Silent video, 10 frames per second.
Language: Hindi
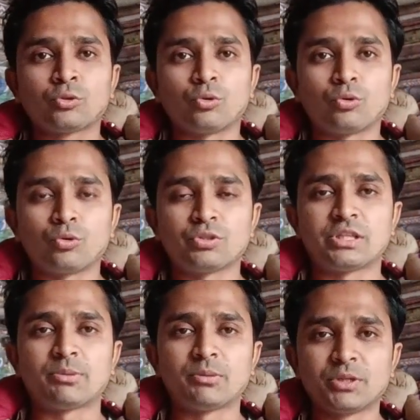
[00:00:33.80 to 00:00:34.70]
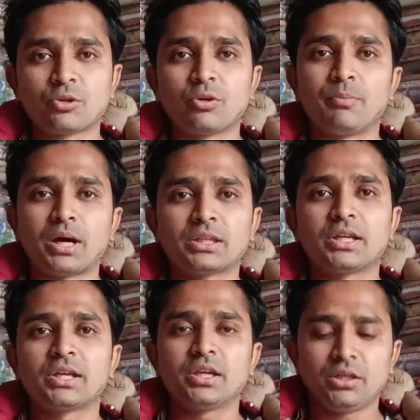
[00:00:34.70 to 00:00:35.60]
तो जब हम इनको बांध
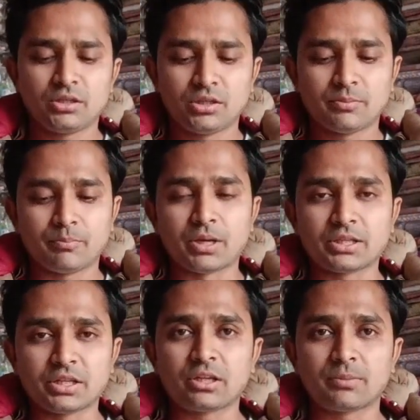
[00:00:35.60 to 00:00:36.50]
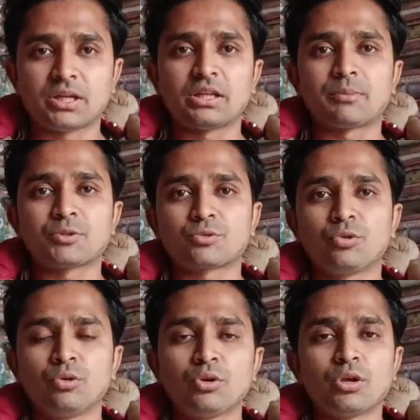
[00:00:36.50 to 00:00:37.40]
लेंगे बांधने के बाद आप
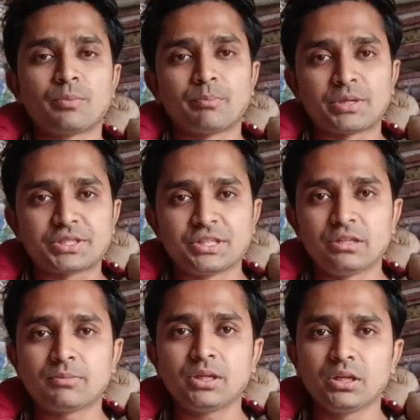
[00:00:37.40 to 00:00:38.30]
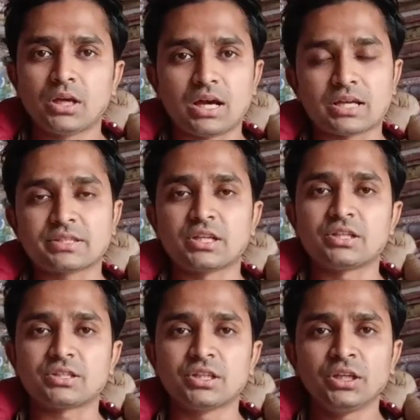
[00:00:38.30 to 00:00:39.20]
इसको मशीन में
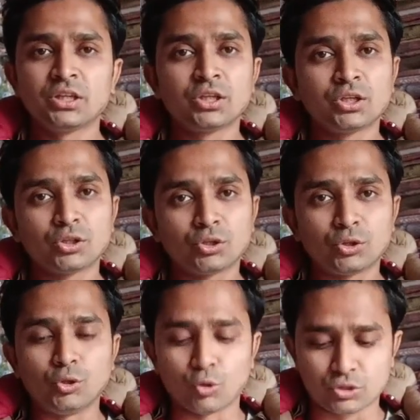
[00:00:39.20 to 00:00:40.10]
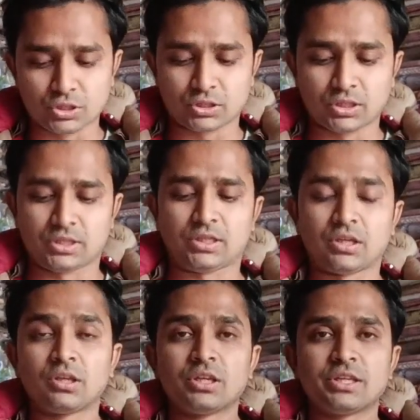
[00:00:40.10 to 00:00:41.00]
आसानी से धो सकते
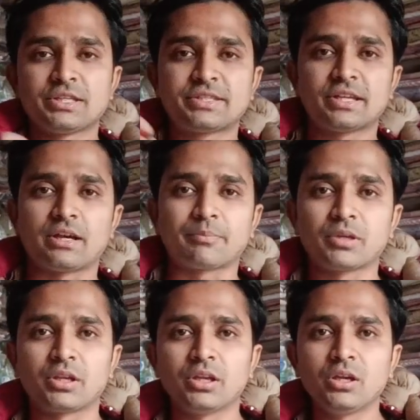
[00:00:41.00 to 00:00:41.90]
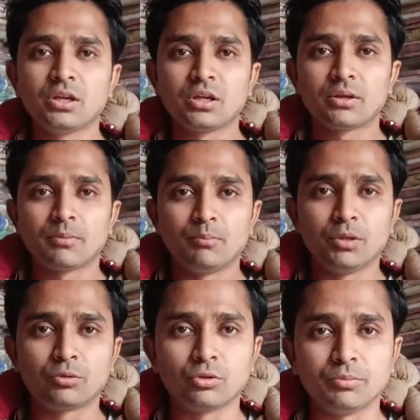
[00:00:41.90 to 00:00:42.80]
हैं इससे आपके रिंग
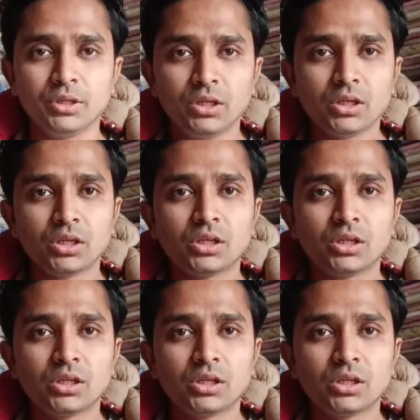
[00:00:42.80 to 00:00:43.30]
बिल्कुल भी